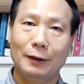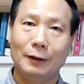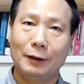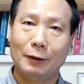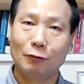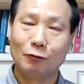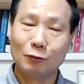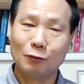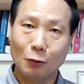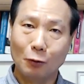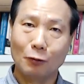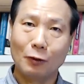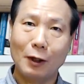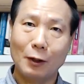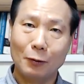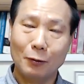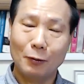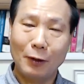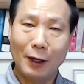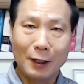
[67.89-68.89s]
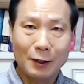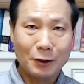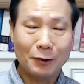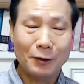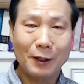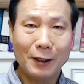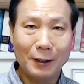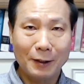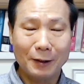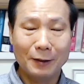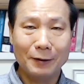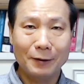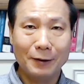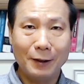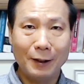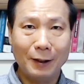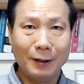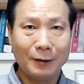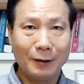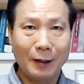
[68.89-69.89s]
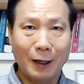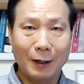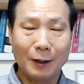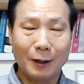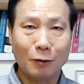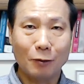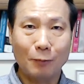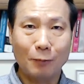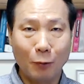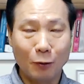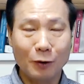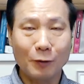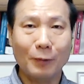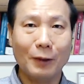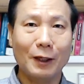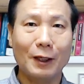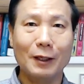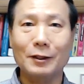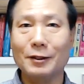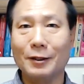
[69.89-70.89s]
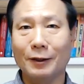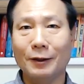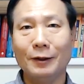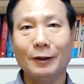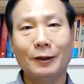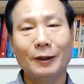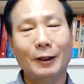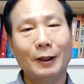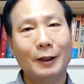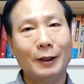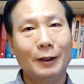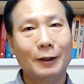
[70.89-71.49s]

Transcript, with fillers: 네, 운동을 하고 액션 해야 되는데 안 하고 보기만 하죠.